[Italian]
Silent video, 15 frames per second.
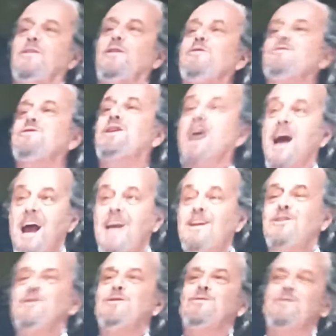Quei due
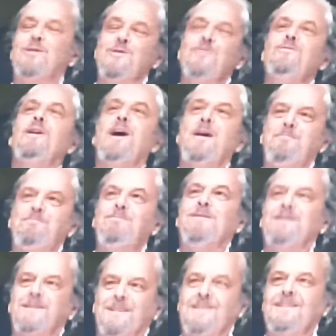ragazzi che hai
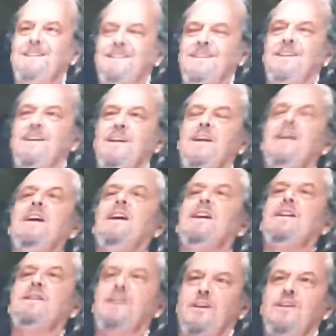sistemato
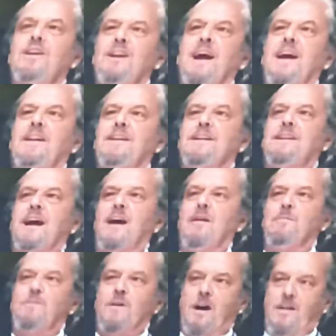hanno conoscenze giù
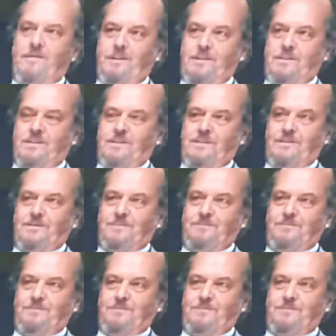a Providence.